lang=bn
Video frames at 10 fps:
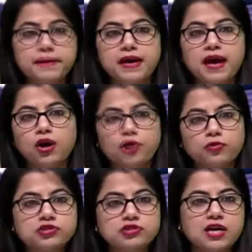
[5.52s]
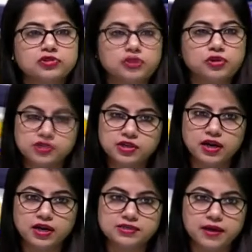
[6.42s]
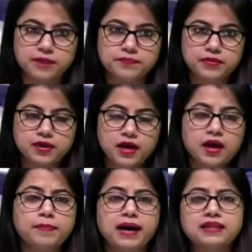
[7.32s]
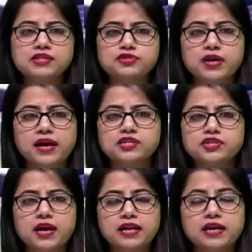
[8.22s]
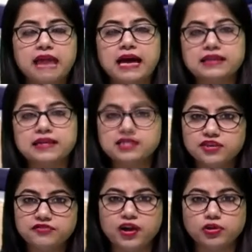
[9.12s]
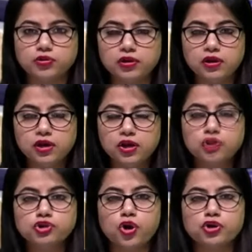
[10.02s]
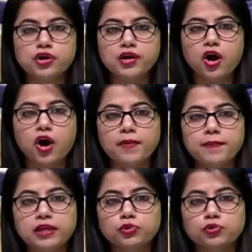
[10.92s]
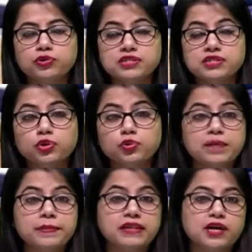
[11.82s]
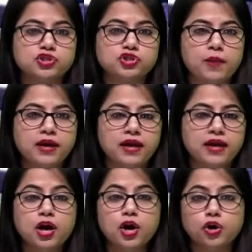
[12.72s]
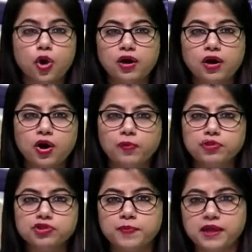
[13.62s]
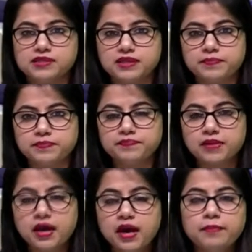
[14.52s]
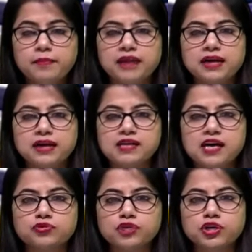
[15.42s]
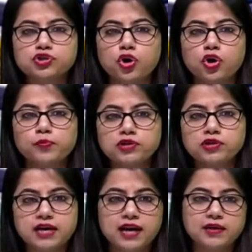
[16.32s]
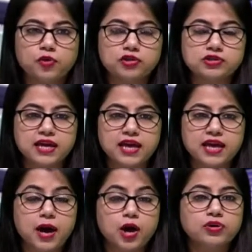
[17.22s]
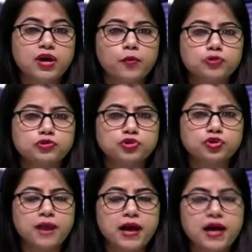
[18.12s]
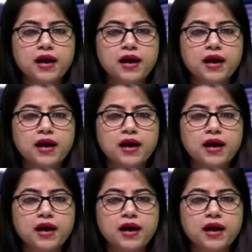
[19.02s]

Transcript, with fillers: বেহাল অবস্থার মধ্যে রয়েছে রাস্তা বাঁধে যেখানে সেখানে দেখা দিয়েছে ফাটল সংস্কারের অভাবে ঢুকছে দুটি বিধানসভার এই রক্ষা কবচ বাঁধটি মালদার চাঁচলের সরবগঞ্জ গালিমগঞ্জ থেকে মাগুরা পর্যন্ত প্রায়